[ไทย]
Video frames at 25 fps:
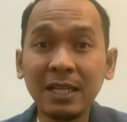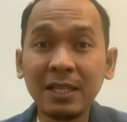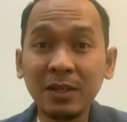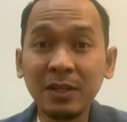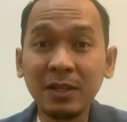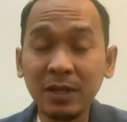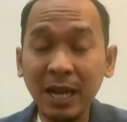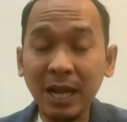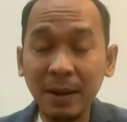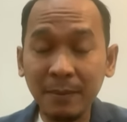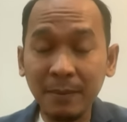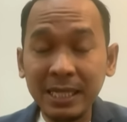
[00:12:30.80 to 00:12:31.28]
จ
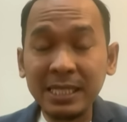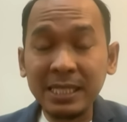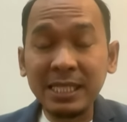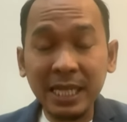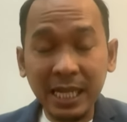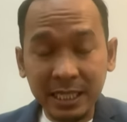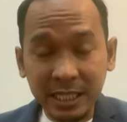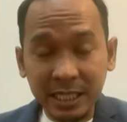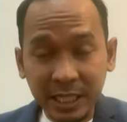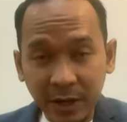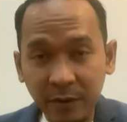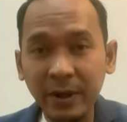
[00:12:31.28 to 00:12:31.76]
นทำให้เสี
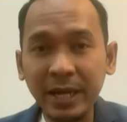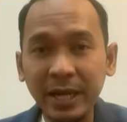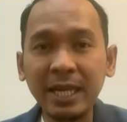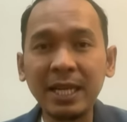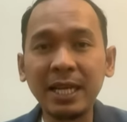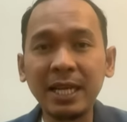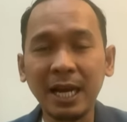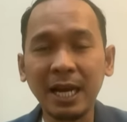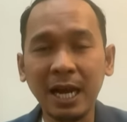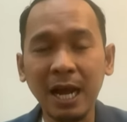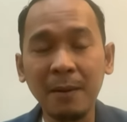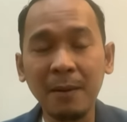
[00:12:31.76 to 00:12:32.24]
ยชีวิต
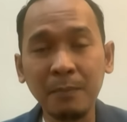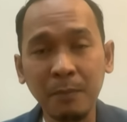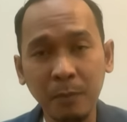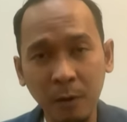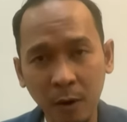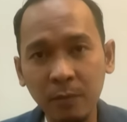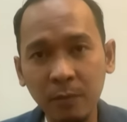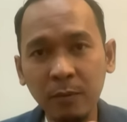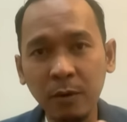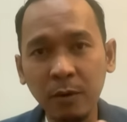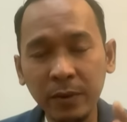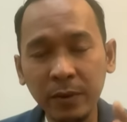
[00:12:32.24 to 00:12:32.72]
นะครับ
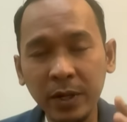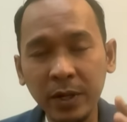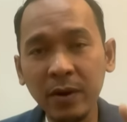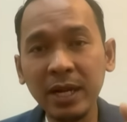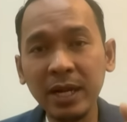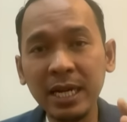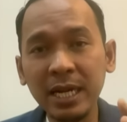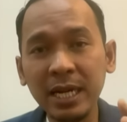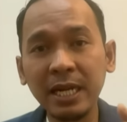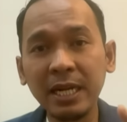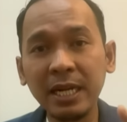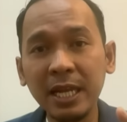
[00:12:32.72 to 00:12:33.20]
ผมผมคิดว่า
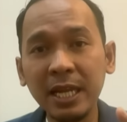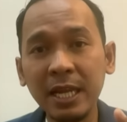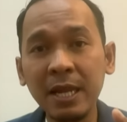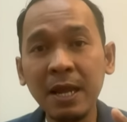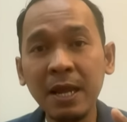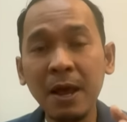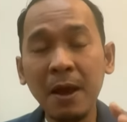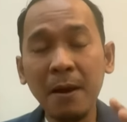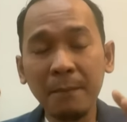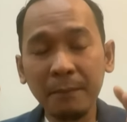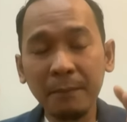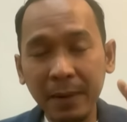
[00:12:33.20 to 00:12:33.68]
เรื่องนี้
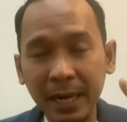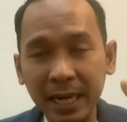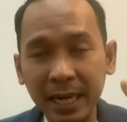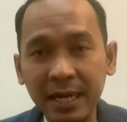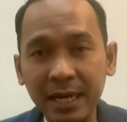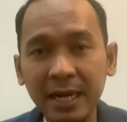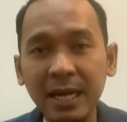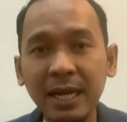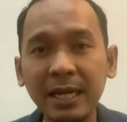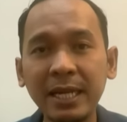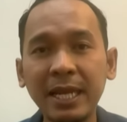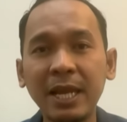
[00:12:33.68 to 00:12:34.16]
เป็น
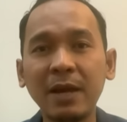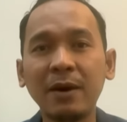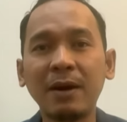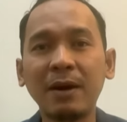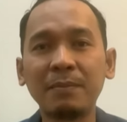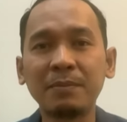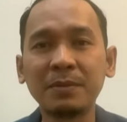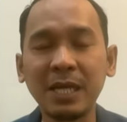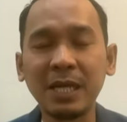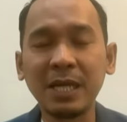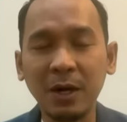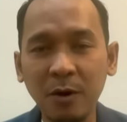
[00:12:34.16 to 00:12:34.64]
เรื่องเกี่ยวกับ
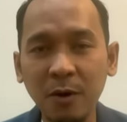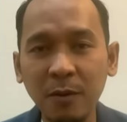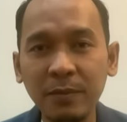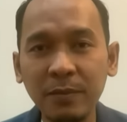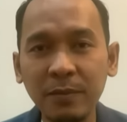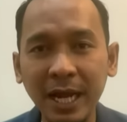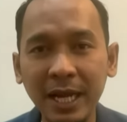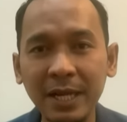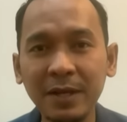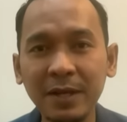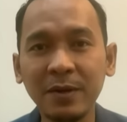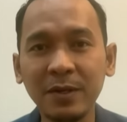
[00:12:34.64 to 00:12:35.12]
สังคม
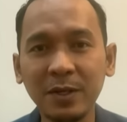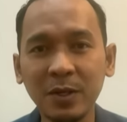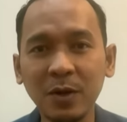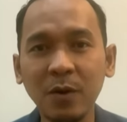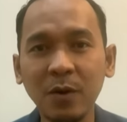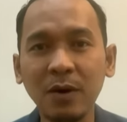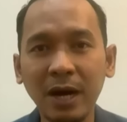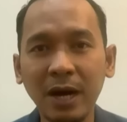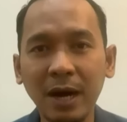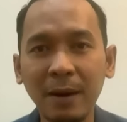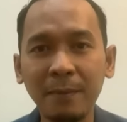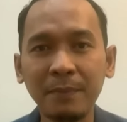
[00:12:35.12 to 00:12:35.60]
ไทยโดยตร
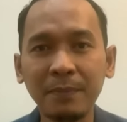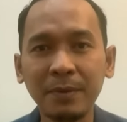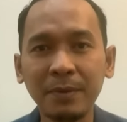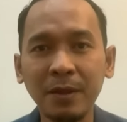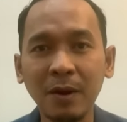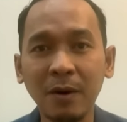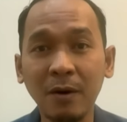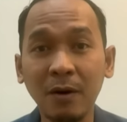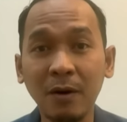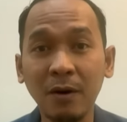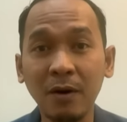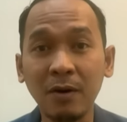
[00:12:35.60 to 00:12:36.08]
งครับ
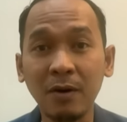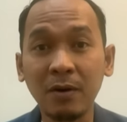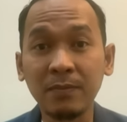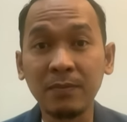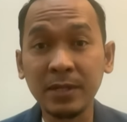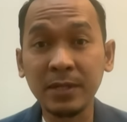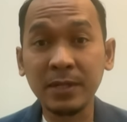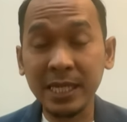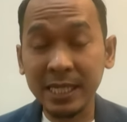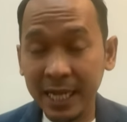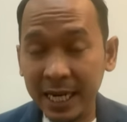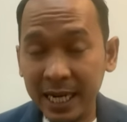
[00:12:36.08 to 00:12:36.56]
ต่อ
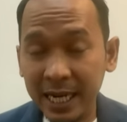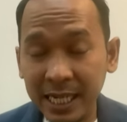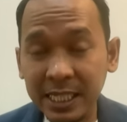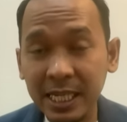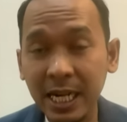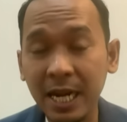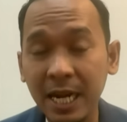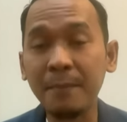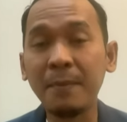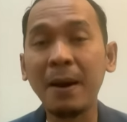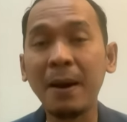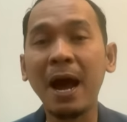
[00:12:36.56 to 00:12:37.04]
สิทธิและเส
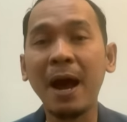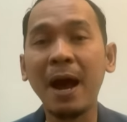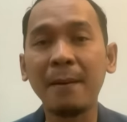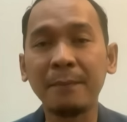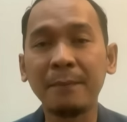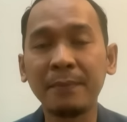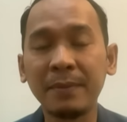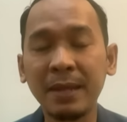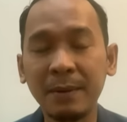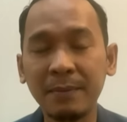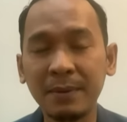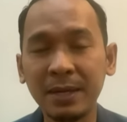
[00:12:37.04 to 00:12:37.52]
รีภาพ
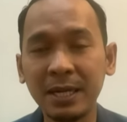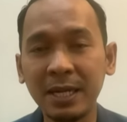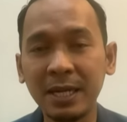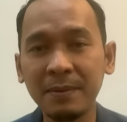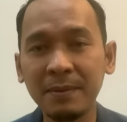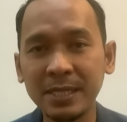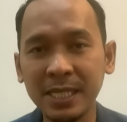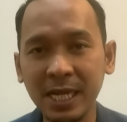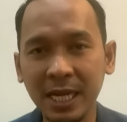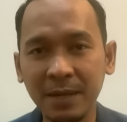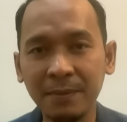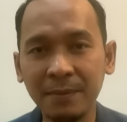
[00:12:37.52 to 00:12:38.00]
ในพื้นที่ป
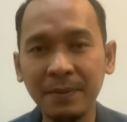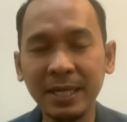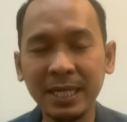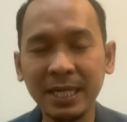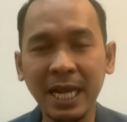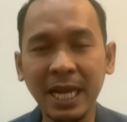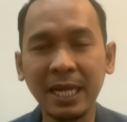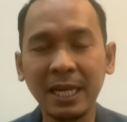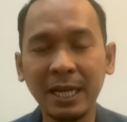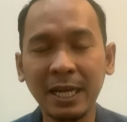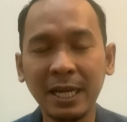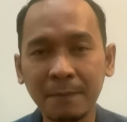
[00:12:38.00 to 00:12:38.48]
ระชาธิปไต
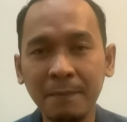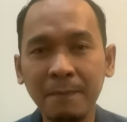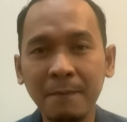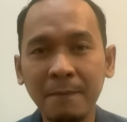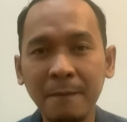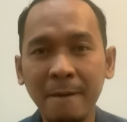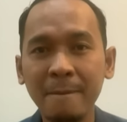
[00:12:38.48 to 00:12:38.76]
ยครับ